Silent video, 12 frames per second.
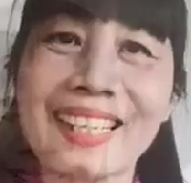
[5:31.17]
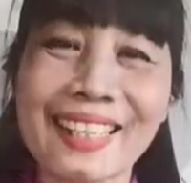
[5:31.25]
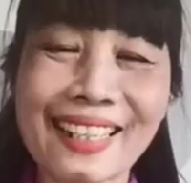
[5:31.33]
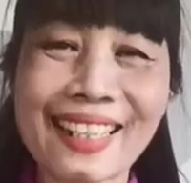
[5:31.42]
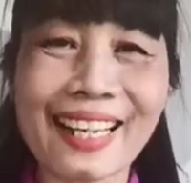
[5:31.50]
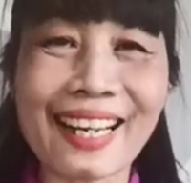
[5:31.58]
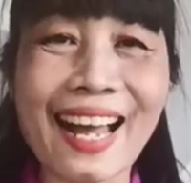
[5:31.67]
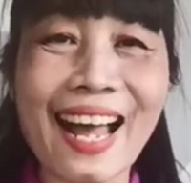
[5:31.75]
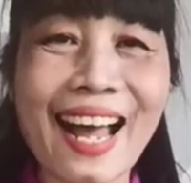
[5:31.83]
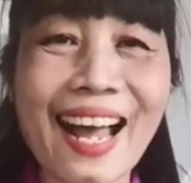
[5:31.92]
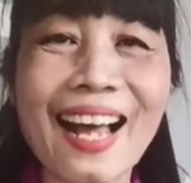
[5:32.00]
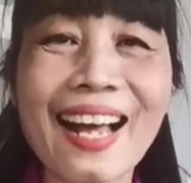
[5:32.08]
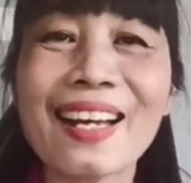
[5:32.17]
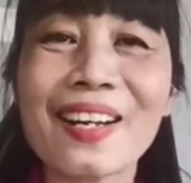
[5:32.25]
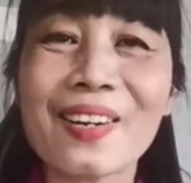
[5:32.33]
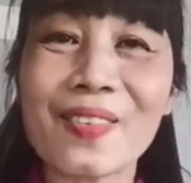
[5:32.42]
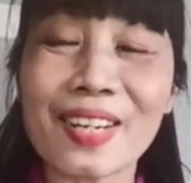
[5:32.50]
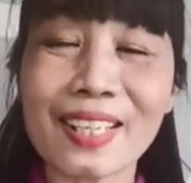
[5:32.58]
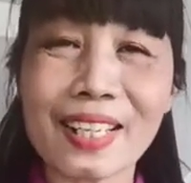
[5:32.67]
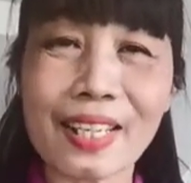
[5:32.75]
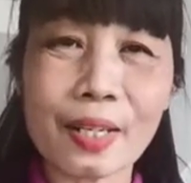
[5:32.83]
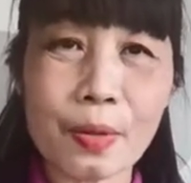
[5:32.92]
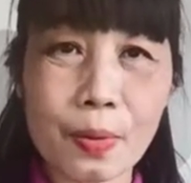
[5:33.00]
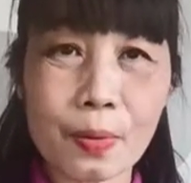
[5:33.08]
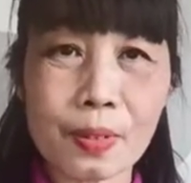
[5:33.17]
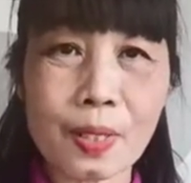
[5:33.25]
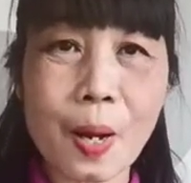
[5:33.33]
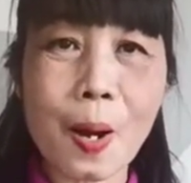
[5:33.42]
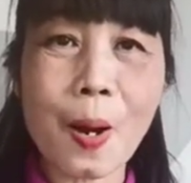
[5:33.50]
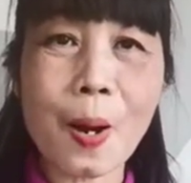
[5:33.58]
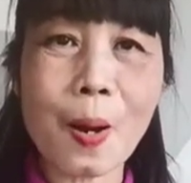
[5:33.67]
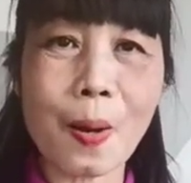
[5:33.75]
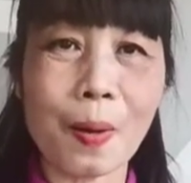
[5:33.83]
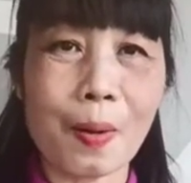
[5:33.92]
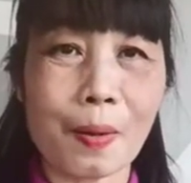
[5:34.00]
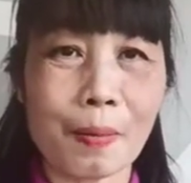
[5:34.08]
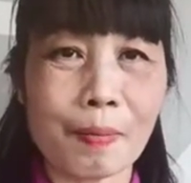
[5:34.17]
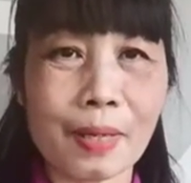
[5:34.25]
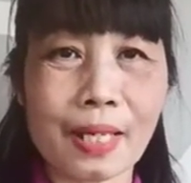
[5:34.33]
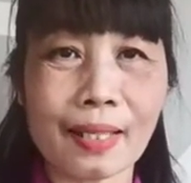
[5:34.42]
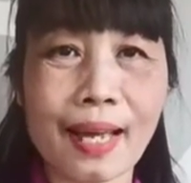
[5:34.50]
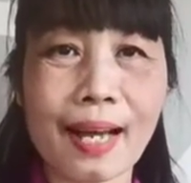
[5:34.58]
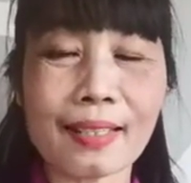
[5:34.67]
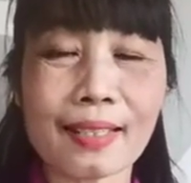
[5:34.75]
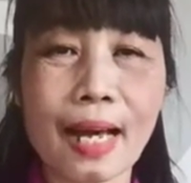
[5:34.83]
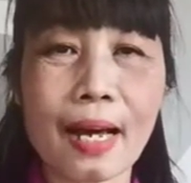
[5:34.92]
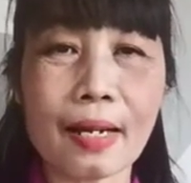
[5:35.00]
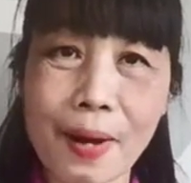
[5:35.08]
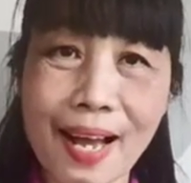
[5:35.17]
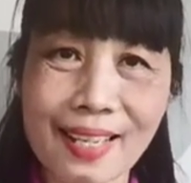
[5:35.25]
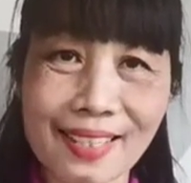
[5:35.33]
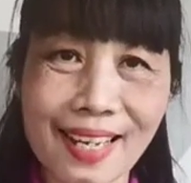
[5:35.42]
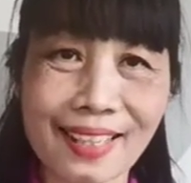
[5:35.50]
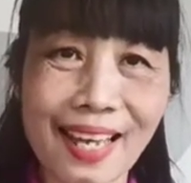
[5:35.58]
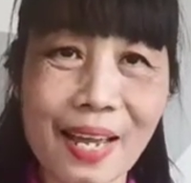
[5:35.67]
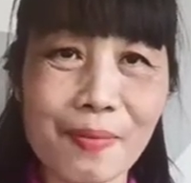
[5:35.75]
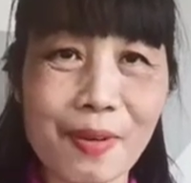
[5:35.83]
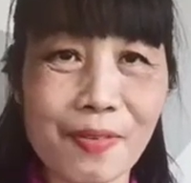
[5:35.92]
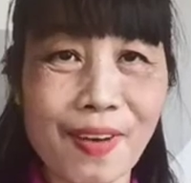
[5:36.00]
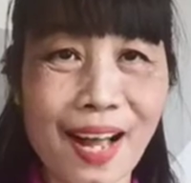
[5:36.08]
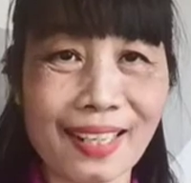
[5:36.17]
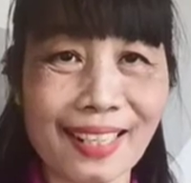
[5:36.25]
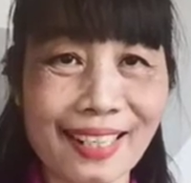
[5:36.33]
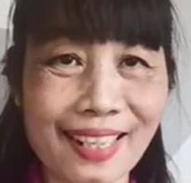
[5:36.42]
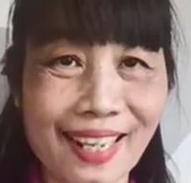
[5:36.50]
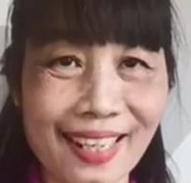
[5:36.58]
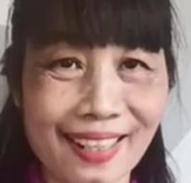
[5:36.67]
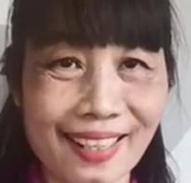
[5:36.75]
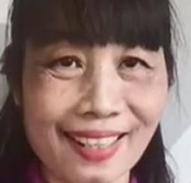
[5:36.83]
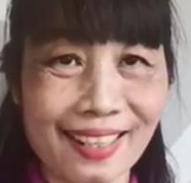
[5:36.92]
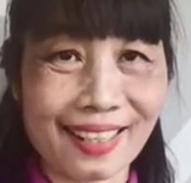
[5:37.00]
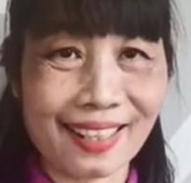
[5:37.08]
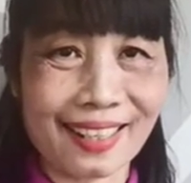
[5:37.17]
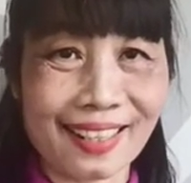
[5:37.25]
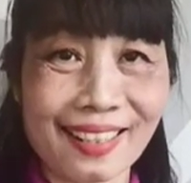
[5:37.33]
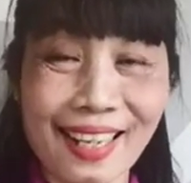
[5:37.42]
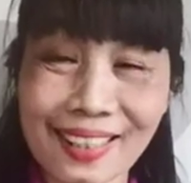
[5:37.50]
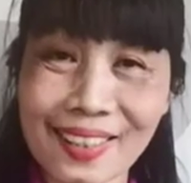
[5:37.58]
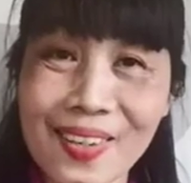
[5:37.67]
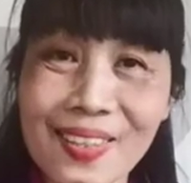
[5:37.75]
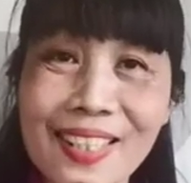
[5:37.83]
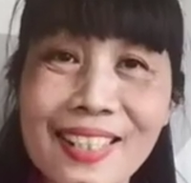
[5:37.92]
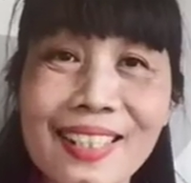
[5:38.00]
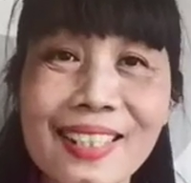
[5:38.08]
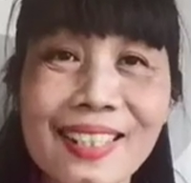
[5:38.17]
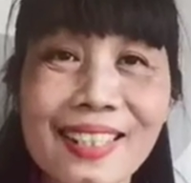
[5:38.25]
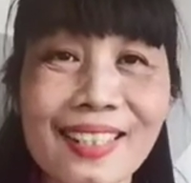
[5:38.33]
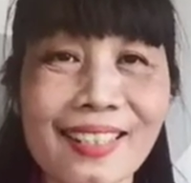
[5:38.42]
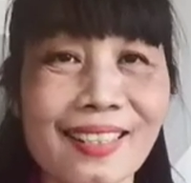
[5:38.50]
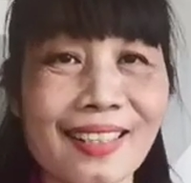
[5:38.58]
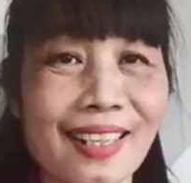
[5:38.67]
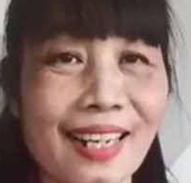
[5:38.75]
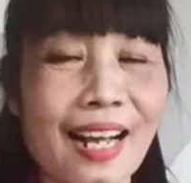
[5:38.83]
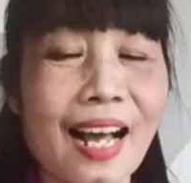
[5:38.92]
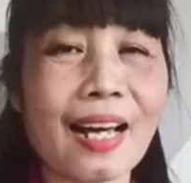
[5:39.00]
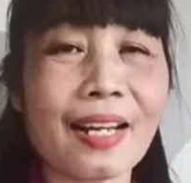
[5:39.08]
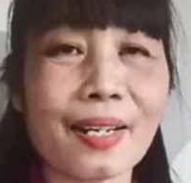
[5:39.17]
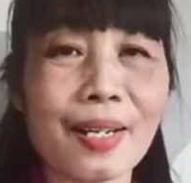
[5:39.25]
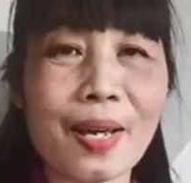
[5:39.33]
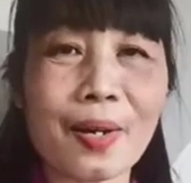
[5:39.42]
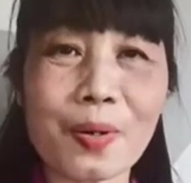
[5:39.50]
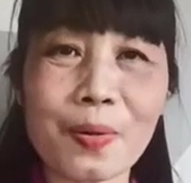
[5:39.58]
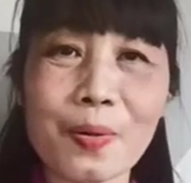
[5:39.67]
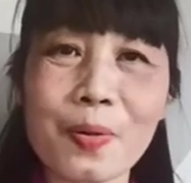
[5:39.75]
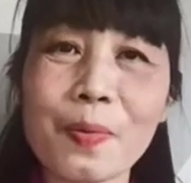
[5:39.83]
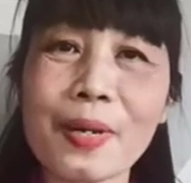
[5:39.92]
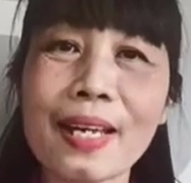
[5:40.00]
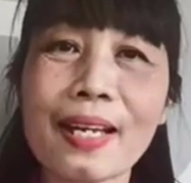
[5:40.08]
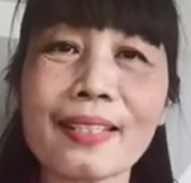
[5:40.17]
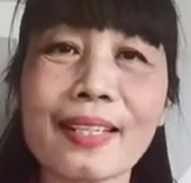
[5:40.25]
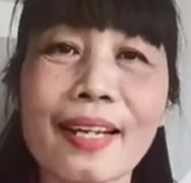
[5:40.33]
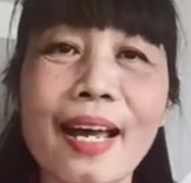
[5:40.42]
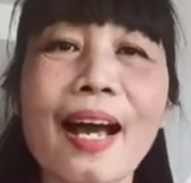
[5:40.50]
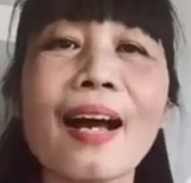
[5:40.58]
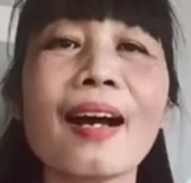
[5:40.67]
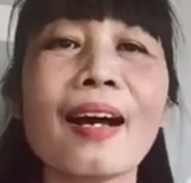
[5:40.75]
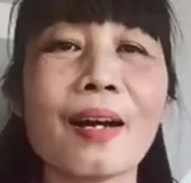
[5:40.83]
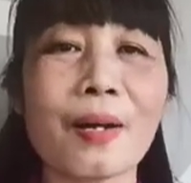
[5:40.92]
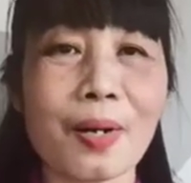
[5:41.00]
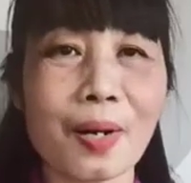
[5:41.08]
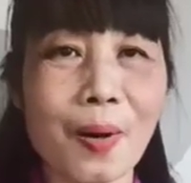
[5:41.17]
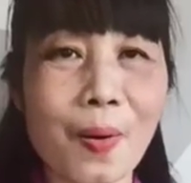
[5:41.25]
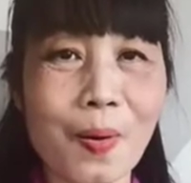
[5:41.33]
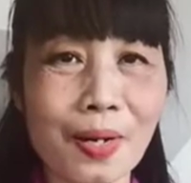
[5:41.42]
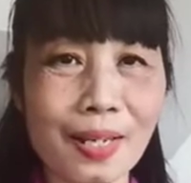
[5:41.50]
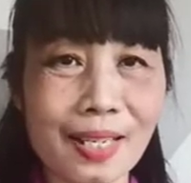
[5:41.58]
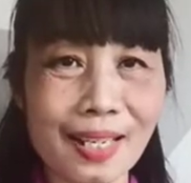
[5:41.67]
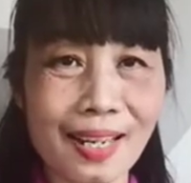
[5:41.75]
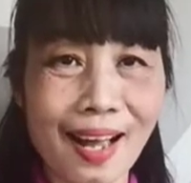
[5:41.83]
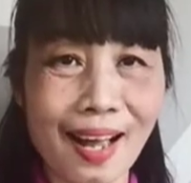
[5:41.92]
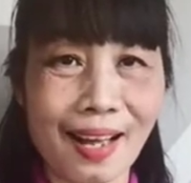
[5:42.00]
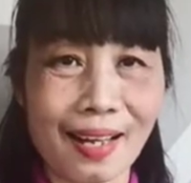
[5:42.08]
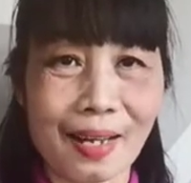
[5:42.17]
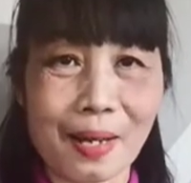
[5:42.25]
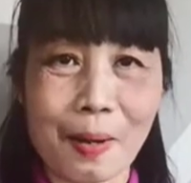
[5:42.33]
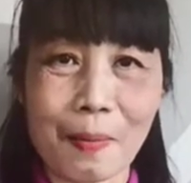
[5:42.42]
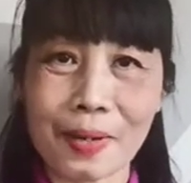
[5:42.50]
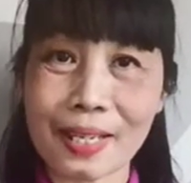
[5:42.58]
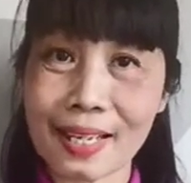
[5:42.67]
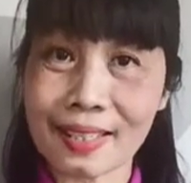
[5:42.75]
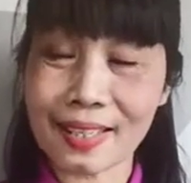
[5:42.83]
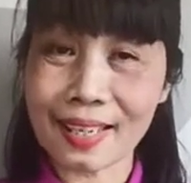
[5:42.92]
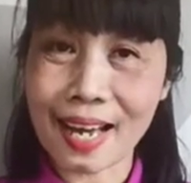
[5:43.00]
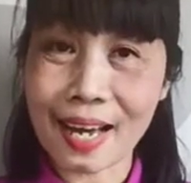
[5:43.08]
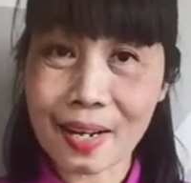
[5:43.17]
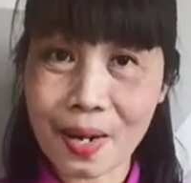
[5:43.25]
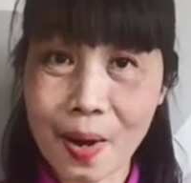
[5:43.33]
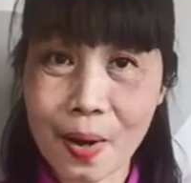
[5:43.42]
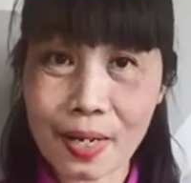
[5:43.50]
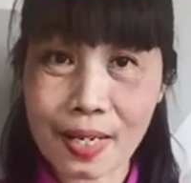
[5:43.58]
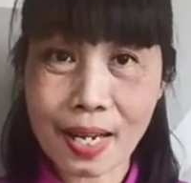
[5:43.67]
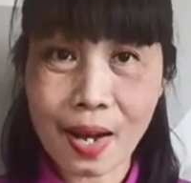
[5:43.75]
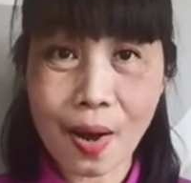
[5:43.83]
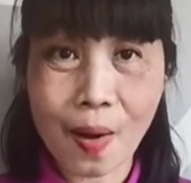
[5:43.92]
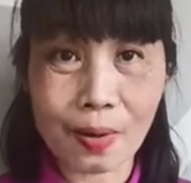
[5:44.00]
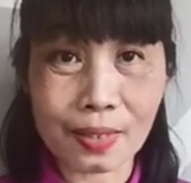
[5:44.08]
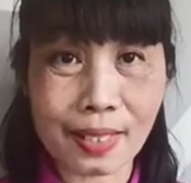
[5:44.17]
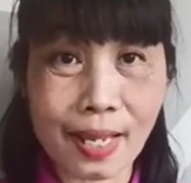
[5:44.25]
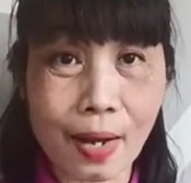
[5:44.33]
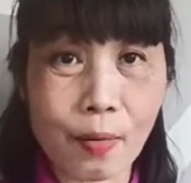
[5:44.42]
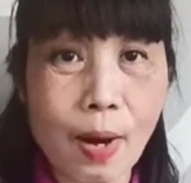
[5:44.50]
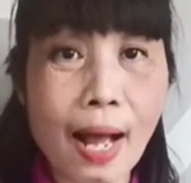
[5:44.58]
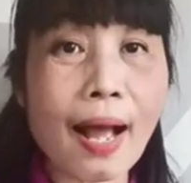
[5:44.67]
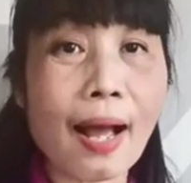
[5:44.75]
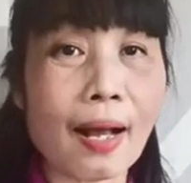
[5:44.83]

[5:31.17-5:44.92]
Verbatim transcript: เด็กๆ คะวันนี้ครูชอบมีทักษะภาษาไทยมาฝากเด็กๆ นั่นก็คือการเรียนรู้พยัญชนะ รอเรือ พยัญชนะรอเรือออกเสียงว่า